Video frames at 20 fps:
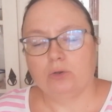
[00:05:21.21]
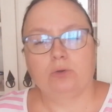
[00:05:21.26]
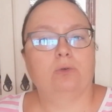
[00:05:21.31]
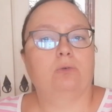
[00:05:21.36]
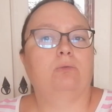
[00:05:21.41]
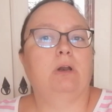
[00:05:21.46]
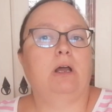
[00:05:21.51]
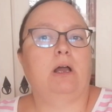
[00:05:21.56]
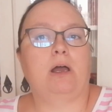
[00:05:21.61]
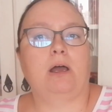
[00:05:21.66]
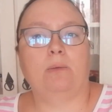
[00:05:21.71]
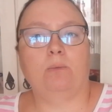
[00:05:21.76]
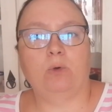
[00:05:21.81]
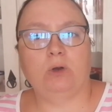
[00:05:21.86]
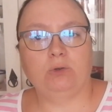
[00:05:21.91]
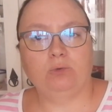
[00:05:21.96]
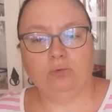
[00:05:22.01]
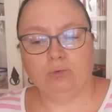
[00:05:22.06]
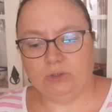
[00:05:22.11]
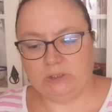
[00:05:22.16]
Donc voilà, un
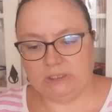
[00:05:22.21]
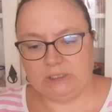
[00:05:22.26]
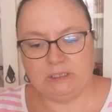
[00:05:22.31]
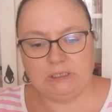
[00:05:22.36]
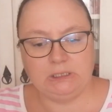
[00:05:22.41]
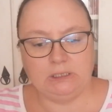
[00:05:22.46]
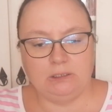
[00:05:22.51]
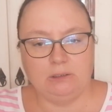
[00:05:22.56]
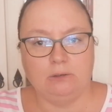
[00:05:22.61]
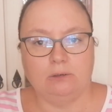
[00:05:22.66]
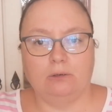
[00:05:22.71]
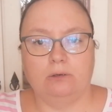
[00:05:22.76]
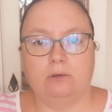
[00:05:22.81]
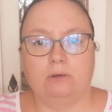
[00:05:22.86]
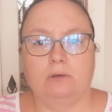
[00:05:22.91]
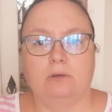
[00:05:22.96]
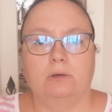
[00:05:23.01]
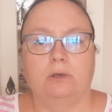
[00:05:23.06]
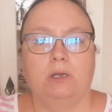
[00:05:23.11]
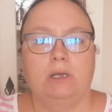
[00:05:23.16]
mois d'août qui... Euh,
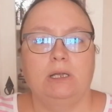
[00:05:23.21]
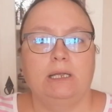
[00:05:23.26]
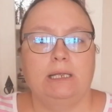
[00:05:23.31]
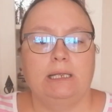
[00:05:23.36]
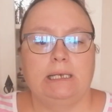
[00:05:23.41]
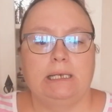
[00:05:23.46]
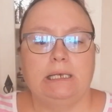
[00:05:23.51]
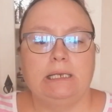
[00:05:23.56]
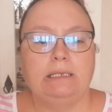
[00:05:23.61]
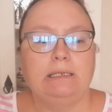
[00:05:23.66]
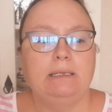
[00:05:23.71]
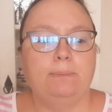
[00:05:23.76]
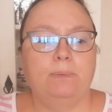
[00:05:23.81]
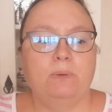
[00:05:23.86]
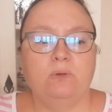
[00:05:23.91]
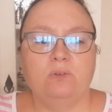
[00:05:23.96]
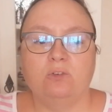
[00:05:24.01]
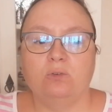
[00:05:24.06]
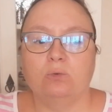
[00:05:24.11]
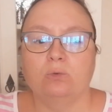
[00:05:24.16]
les
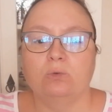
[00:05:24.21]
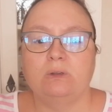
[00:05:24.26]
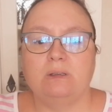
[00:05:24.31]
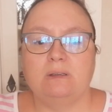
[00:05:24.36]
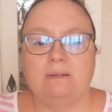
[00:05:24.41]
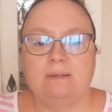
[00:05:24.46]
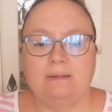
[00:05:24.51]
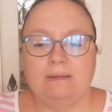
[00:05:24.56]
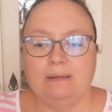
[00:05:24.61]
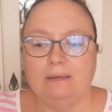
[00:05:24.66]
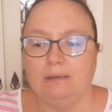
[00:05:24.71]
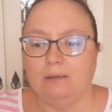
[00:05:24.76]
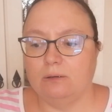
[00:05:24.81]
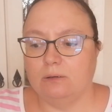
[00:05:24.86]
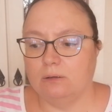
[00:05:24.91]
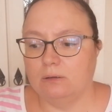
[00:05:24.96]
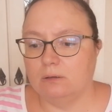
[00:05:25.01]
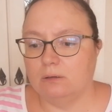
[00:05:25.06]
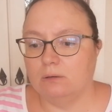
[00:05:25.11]
dépenses ont été,